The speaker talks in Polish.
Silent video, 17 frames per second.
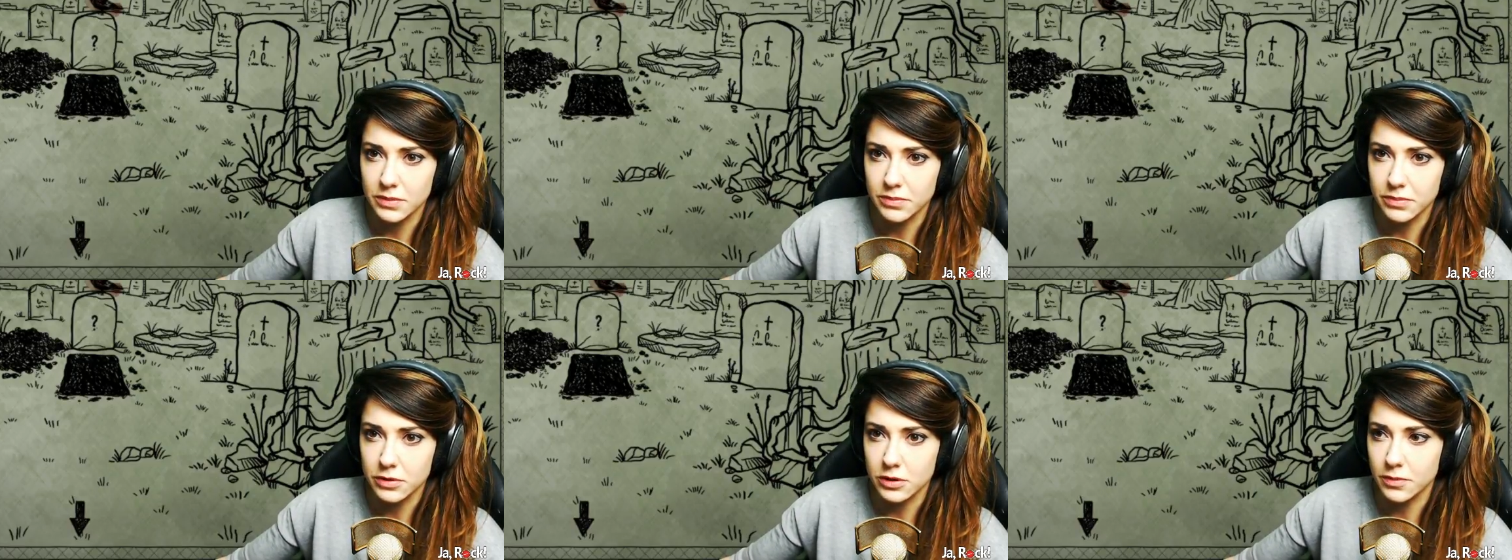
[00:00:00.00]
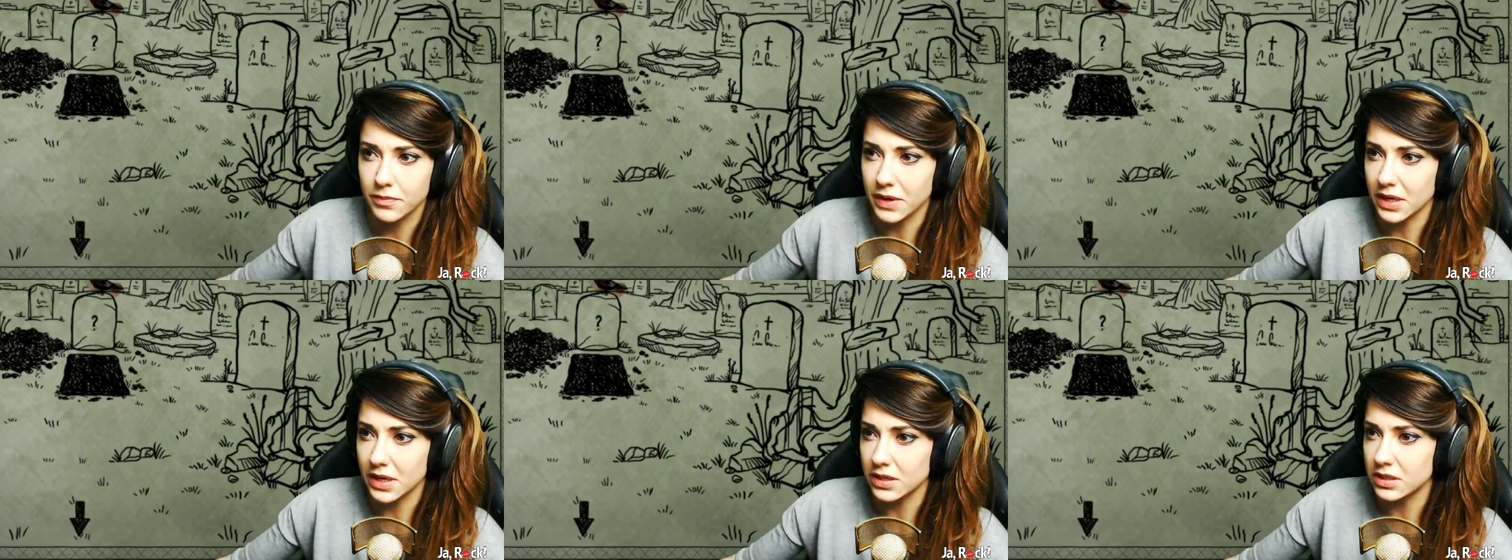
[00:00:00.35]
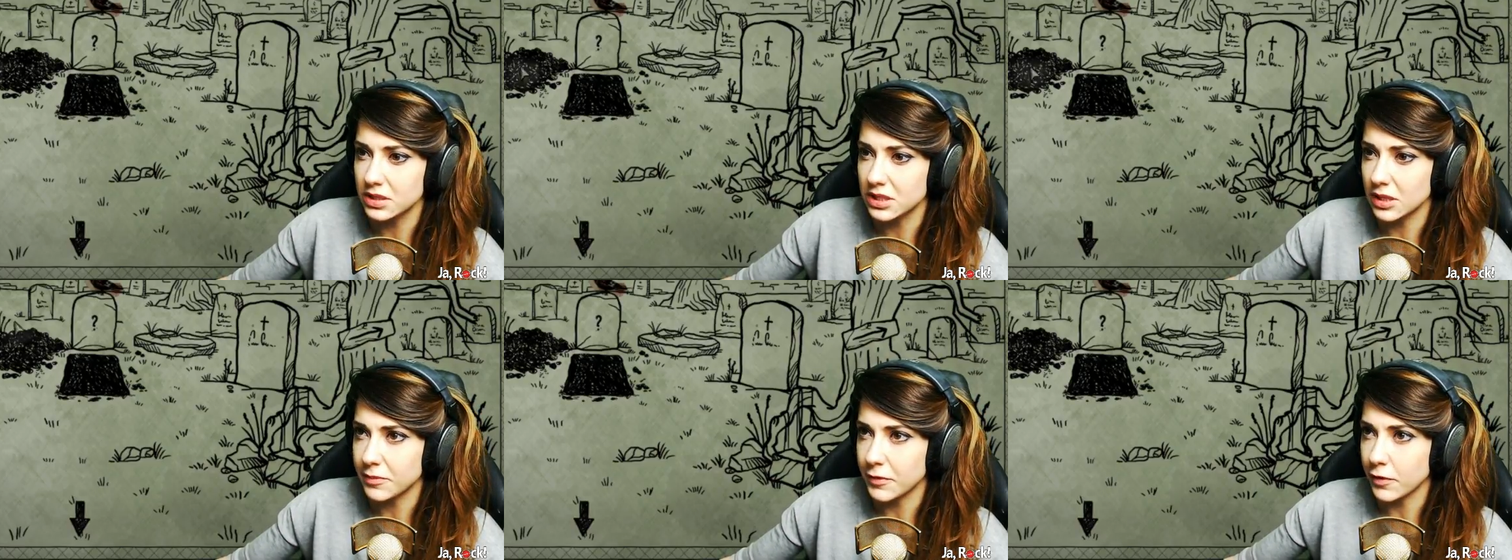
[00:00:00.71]
Podpalić
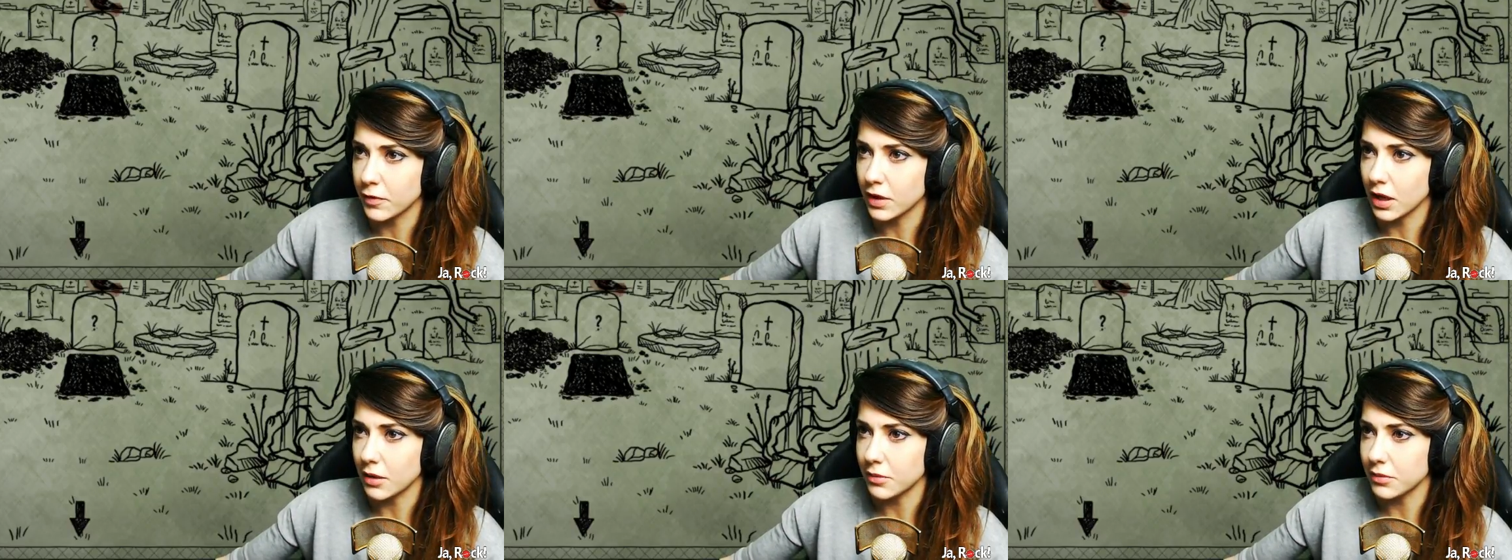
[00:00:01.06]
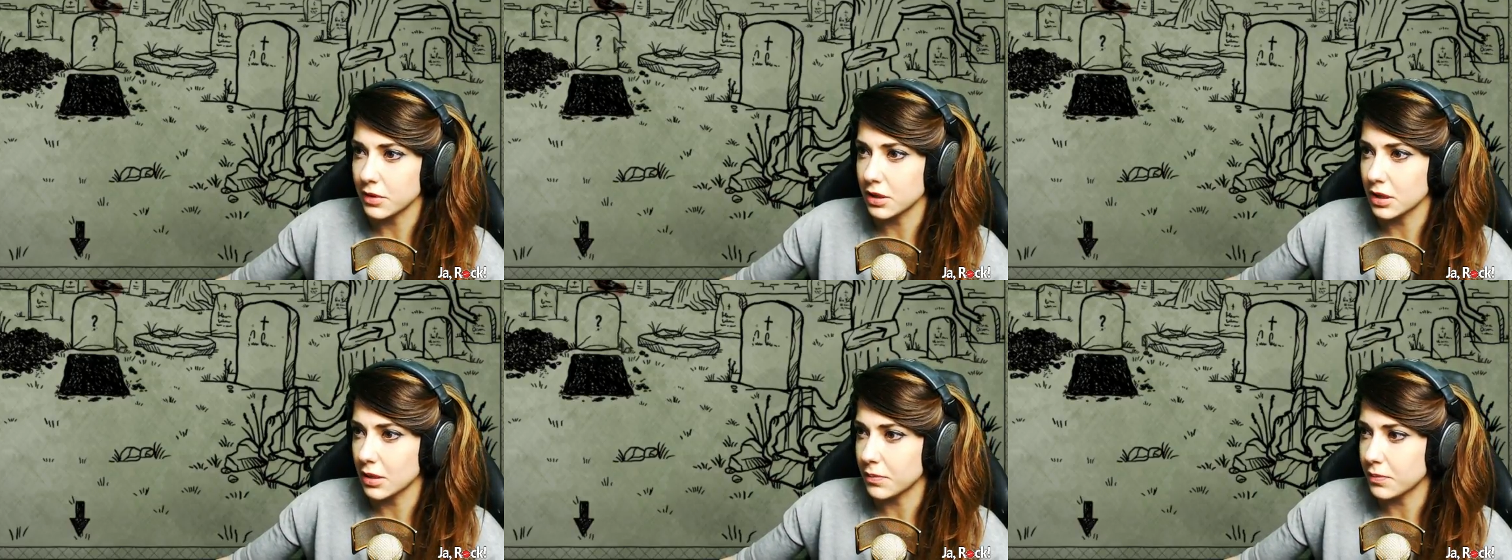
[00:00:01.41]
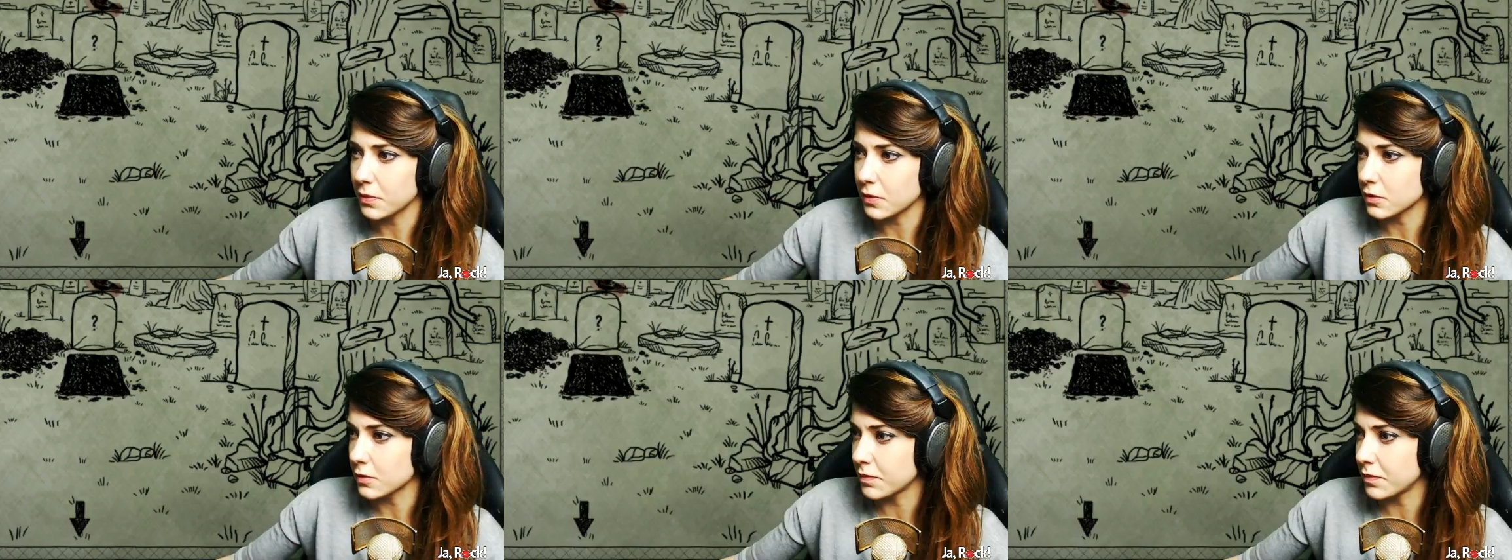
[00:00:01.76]
zapałkami nie
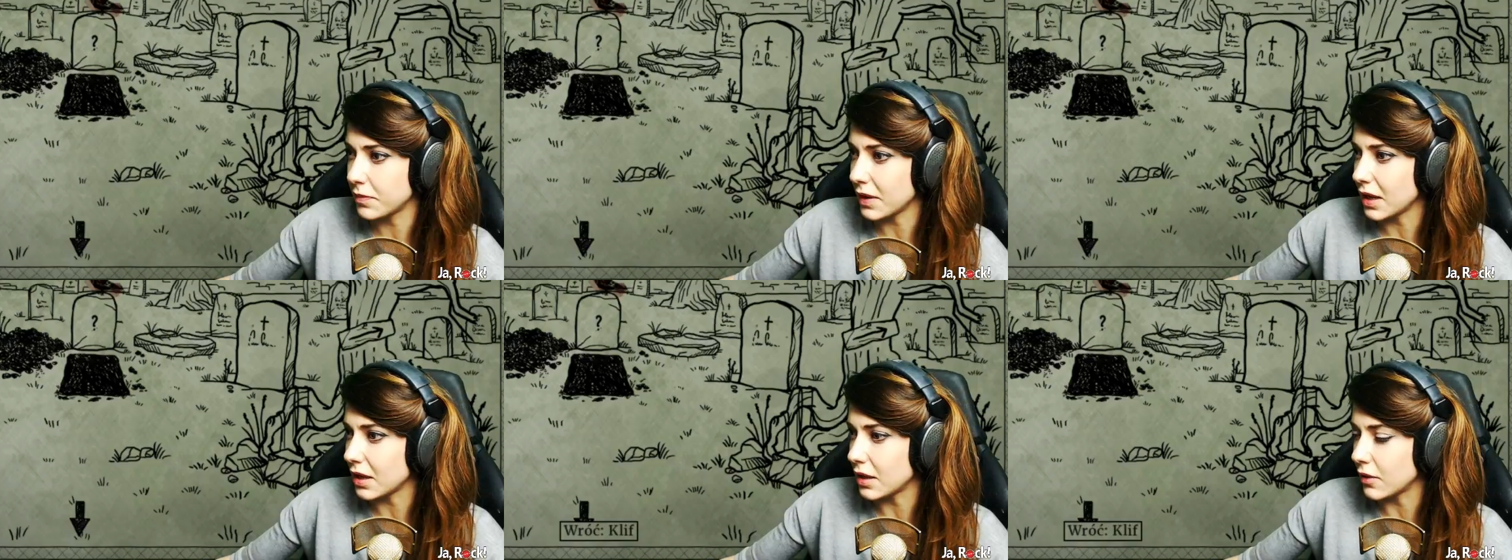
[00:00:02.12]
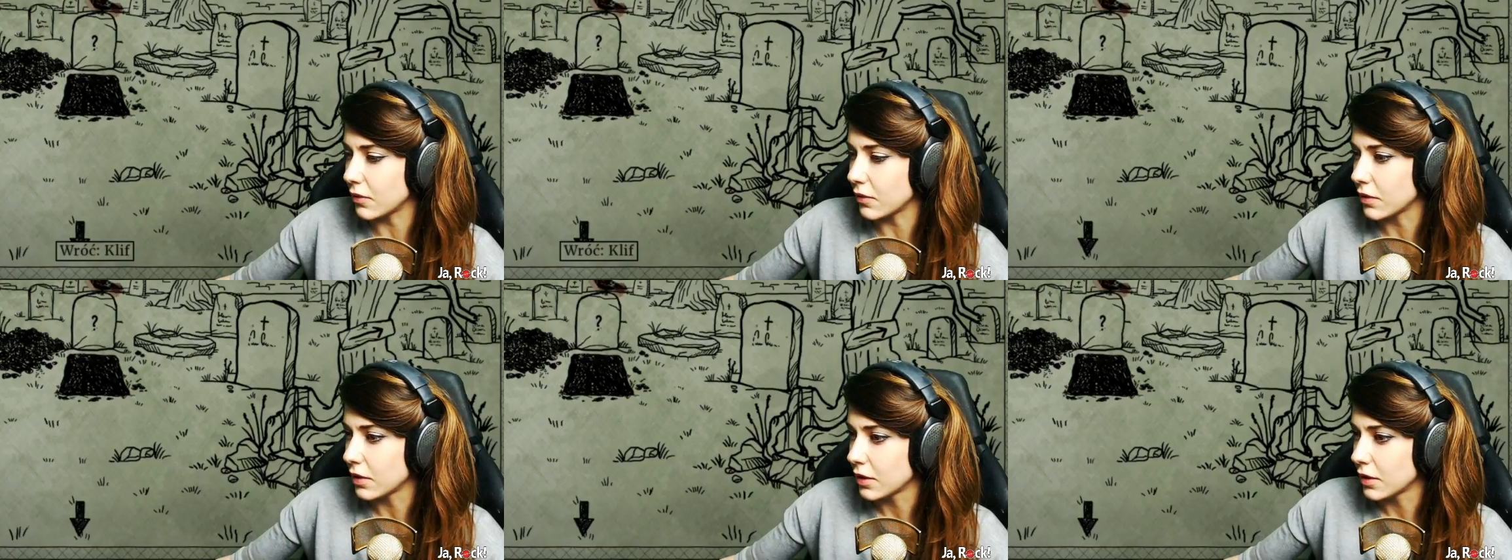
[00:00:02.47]
podpalę.